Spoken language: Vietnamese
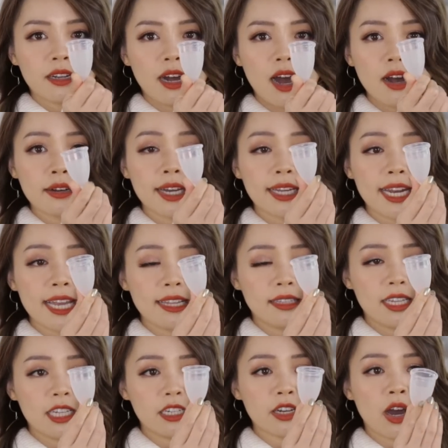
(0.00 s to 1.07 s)
đó cái này
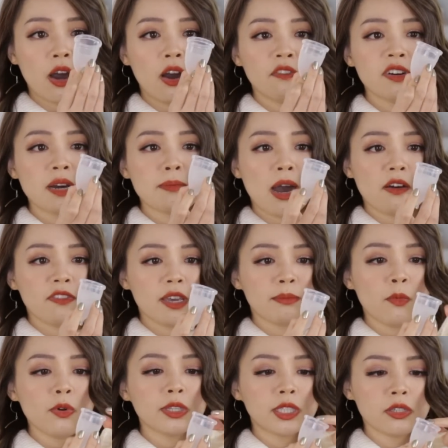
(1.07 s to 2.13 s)
thì nó vừa bảo vệ môi